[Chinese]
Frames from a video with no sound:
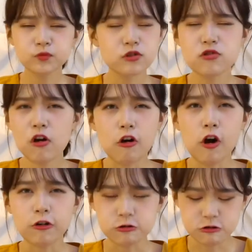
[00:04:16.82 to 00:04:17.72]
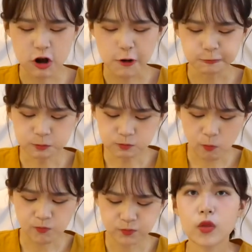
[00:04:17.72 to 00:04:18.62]
真的很好吃，
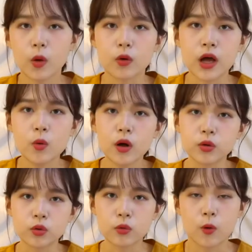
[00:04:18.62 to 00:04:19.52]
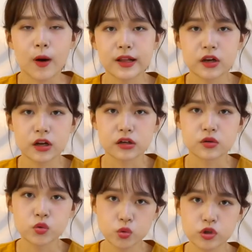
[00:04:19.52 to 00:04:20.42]
我看过很多国外的那个
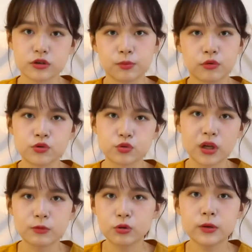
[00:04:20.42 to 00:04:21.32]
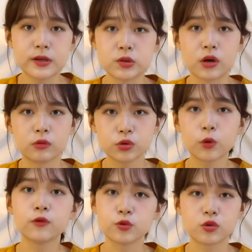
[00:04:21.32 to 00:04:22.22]
素食博主，他们就特别喜欢用豆
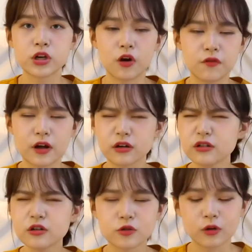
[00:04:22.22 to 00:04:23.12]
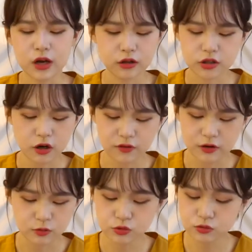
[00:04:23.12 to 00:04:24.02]
腐做炒饭，各种各样的炒饭，
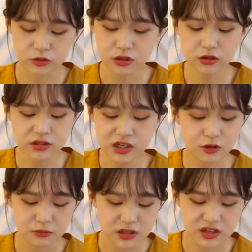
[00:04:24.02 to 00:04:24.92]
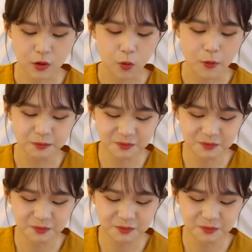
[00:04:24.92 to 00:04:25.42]
就是真的见都没见过。